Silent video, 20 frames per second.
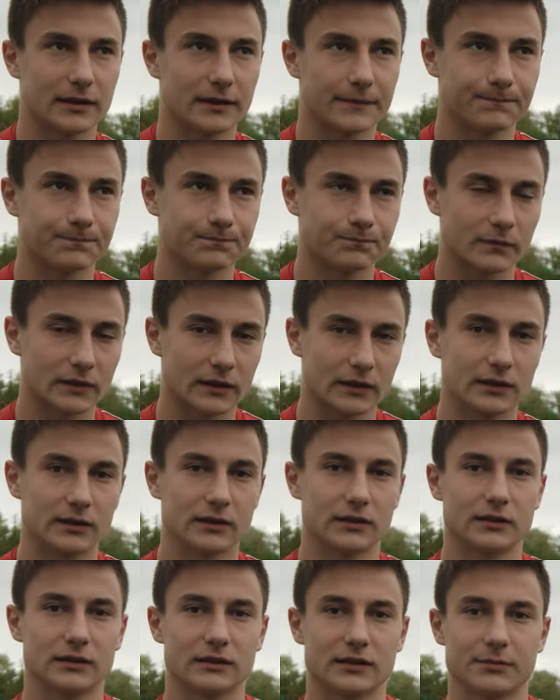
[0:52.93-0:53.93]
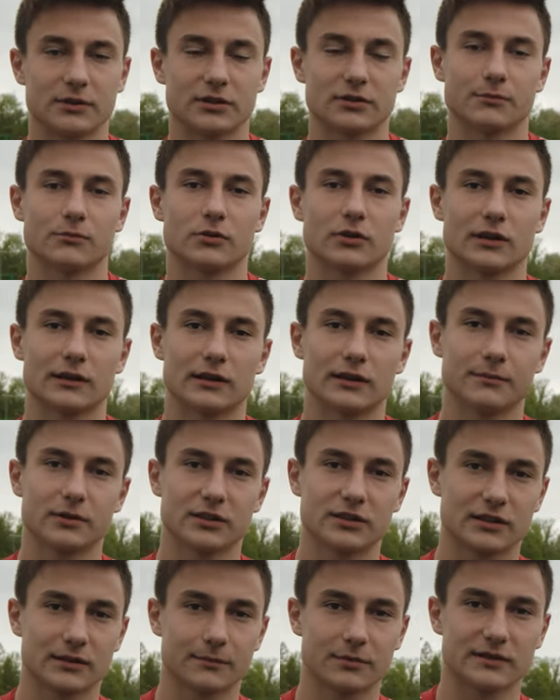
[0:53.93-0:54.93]
mm, nie będą mogli
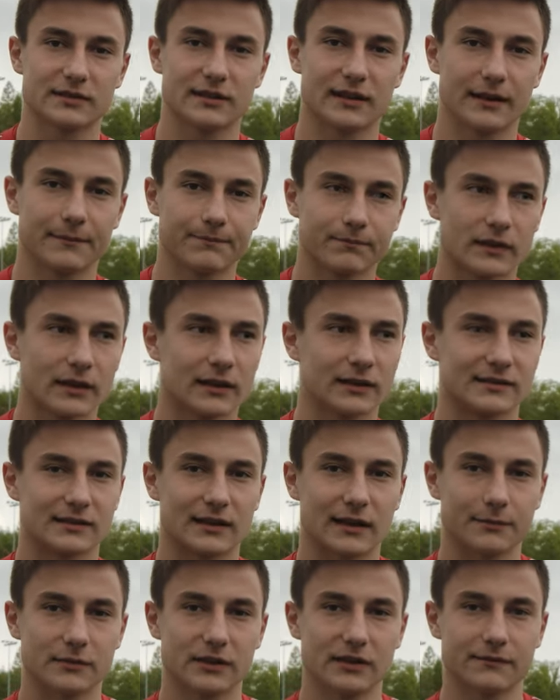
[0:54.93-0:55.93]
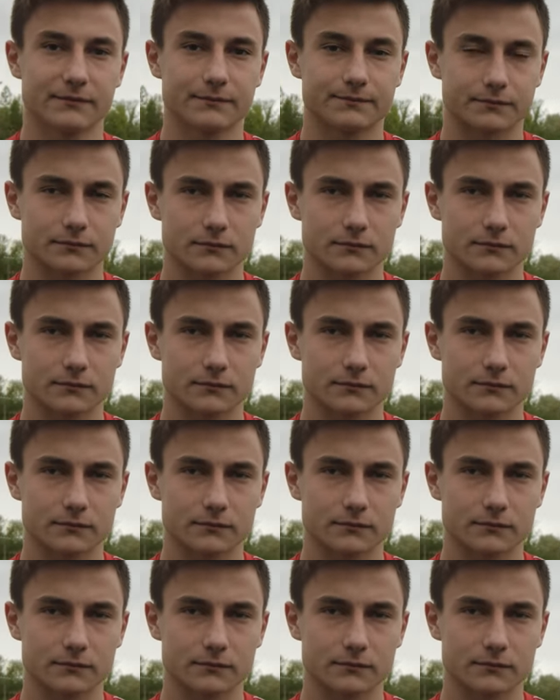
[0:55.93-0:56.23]
być kibice z nami